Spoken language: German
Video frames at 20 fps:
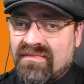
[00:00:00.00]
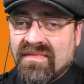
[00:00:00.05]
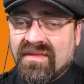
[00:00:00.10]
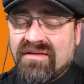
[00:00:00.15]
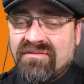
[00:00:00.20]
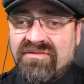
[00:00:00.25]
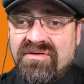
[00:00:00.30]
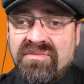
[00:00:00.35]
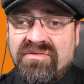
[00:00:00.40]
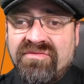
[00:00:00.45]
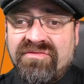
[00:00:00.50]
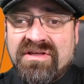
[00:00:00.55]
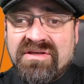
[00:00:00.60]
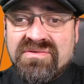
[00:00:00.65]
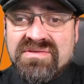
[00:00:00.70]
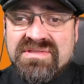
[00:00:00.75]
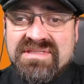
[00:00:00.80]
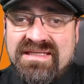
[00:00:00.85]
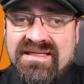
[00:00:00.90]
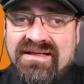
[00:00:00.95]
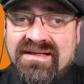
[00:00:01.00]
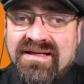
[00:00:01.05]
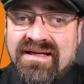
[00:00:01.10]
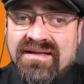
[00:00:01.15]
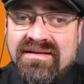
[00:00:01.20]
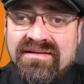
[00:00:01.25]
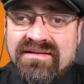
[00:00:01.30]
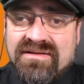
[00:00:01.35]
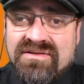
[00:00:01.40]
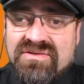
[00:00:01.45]
Wir befinden uns hier
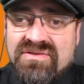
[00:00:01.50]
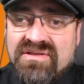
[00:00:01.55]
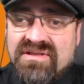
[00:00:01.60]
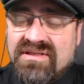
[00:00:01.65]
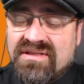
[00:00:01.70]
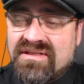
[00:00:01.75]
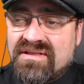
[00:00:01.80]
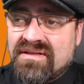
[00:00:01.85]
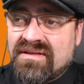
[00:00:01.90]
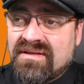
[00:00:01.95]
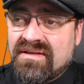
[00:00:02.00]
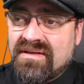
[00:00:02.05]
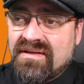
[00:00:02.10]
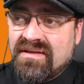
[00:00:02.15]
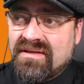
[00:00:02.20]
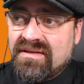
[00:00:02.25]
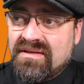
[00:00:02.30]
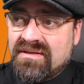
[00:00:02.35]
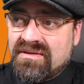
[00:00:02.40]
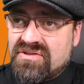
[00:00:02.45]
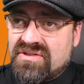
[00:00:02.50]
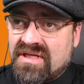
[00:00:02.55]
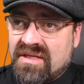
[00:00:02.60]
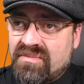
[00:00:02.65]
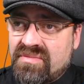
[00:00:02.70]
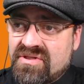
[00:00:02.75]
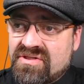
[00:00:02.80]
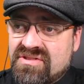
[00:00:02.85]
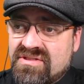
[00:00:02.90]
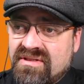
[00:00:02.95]
gerade natürlich in der
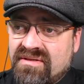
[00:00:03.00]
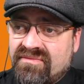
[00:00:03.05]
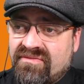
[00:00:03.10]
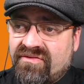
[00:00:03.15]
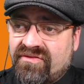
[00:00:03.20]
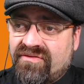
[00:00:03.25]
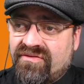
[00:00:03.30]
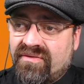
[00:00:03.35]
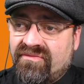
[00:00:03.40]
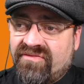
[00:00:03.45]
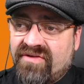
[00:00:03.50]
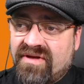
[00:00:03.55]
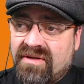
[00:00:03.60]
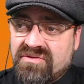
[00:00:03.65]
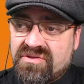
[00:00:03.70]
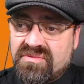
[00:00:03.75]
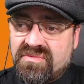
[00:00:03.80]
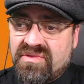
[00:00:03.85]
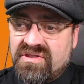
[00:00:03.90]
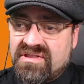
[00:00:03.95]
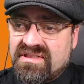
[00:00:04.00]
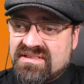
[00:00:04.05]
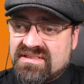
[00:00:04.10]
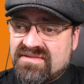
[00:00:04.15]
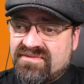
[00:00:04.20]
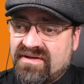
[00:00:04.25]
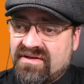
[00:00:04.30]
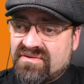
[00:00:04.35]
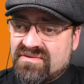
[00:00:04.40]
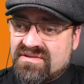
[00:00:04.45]
Startbildschirm vom Farming Simulator
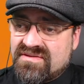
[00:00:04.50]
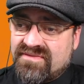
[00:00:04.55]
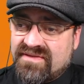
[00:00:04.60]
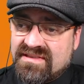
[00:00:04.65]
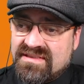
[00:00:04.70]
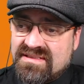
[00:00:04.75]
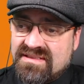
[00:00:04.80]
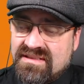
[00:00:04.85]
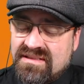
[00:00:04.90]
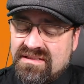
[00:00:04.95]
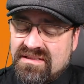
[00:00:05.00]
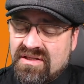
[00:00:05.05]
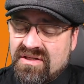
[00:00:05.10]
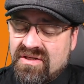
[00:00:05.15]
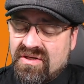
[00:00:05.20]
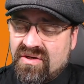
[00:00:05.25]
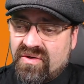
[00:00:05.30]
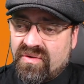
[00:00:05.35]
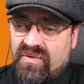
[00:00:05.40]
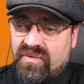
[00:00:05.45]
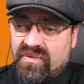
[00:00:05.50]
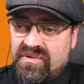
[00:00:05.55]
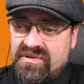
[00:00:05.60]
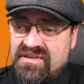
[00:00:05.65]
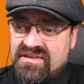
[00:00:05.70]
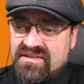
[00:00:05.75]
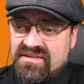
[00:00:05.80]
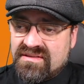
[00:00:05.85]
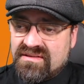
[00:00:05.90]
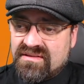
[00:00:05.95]
22
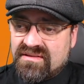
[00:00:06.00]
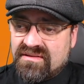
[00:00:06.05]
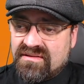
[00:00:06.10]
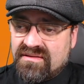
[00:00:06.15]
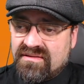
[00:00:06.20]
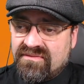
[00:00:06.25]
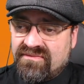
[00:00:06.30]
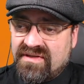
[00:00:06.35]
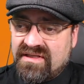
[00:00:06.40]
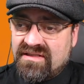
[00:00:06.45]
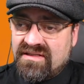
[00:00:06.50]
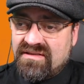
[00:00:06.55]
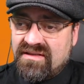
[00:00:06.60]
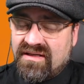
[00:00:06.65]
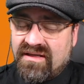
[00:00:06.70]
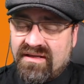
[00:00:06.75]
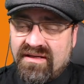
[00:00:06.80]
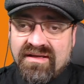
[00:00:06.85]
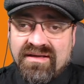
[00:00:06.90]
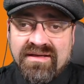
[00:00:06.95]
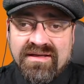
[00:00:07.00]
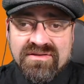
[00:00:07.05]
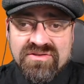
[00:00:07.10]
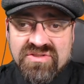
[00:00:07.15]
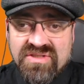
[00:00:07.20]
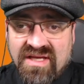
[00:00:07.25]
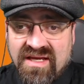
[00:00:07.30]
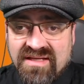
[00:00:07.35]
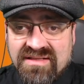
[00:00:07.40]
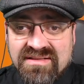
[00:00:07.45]
und wenn ich die Karriere jetzt
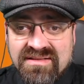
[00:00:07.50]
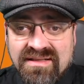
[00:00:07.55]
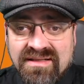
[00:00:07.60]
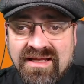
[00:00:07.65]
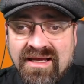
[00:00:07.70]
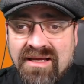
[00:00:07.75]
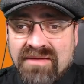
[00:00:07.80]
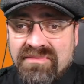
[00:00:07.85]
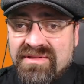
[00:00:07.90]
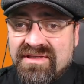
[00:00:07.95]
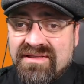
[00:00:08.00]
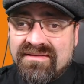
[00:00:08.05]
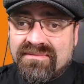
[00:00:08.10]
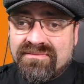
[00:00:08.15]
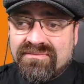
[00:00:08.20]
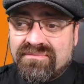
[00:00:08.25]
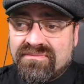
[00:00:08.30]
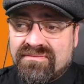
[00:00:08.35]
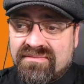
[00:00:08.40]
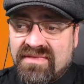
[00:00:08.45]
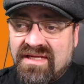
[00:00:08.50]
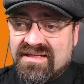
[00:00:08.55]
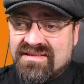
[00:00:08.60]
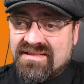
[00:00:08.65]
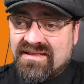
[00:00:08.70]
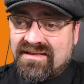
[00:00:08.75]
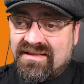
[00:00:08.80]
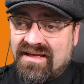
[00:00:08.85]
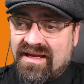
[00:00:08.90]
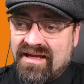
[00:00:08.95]
starte, dann habe ich
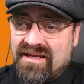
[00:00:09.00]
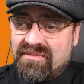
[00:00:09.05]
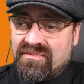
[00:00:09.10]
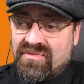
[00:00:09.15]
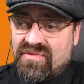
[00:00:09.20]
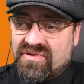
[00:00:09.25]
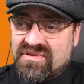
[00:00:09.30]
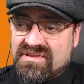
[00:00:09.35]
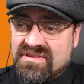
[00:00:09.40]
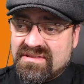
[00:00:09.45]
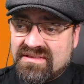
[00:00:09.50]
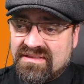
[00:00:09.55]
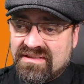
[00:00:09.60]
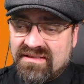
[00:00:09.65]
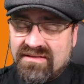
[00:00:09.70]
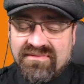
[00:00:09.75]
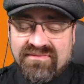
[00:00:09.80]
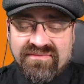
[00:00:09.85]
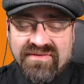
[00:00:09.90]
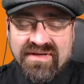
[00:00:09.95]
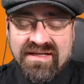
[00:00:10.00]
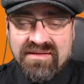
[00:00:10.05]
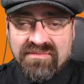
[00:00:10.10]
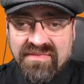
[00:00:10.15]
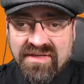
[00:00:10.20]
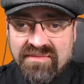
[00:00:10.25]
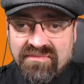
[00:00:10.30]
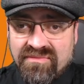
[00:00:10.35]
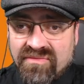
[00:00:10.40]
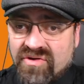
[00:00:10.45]
derzeit keinen Mod drin, weil in
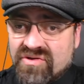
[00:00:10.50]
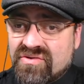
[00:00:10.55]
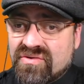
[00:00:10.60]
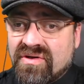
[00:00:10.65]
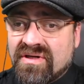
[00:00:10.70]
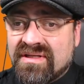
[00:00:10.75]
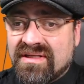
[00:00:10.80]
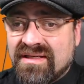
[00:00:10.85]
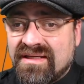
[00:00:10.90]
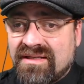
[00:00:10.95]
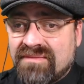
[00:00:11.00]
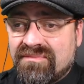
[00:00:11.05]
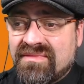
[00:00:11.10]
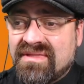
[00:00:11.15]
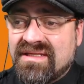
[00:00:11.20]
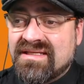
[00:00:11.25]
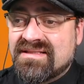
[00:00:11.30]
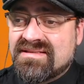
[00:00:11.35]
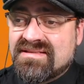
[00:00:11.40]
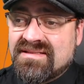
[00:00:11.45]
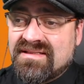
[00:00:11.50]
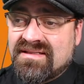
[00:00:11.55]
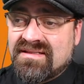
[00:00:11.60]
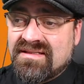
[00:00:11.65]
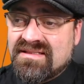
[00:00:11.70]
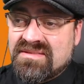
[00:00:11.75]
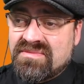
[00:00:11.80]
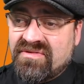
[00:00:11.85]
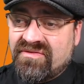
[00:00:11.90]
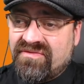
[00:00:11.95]
meinem Mod-Ordner eben nicht, sich
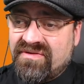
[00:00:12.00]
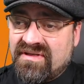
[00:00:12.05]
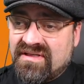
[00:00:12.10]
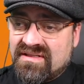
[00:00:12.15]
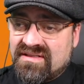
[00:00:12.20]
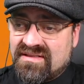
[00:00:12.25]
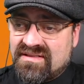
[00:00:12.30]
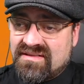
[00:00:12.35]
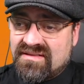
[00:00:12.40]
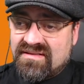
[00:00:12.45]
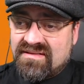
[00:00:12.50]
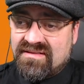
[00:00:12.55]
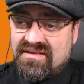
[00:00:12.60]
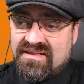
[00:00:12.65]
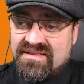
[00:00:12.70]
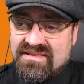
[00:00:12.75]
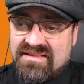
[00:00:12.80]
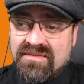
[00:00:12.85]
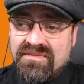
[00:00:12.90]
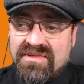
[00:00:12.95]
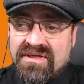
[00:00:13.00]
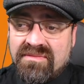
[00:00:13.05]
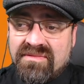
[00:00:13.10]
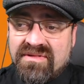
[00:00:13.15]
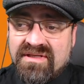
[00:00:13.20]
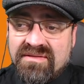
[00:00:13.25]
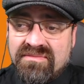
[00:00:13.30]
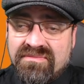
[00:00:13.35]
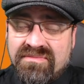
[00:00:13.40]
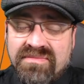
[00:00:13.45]
nichts befindet. Es gibt aber
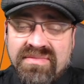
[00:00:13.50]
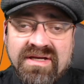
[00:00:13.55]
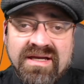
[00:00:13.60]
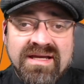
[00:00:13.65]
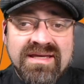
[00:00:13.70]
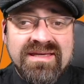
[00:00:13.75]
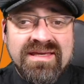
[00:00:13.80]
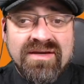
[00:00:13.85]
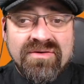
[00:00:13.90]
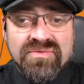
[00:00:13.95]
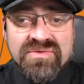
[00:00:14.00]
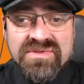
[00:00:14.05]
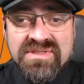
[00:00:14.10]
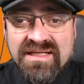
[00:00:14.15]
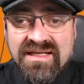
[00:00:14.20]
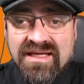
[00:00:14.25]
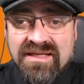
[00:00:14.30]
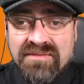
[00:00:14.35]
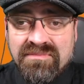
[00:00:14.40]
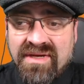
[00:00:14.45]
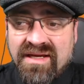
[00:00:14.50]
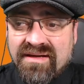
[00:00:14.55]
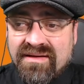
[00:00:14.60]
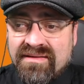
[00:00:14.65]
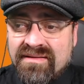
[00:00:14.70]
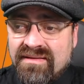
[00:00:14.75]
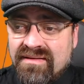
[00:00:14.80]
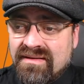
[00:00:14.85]
den Bereich herunterladbare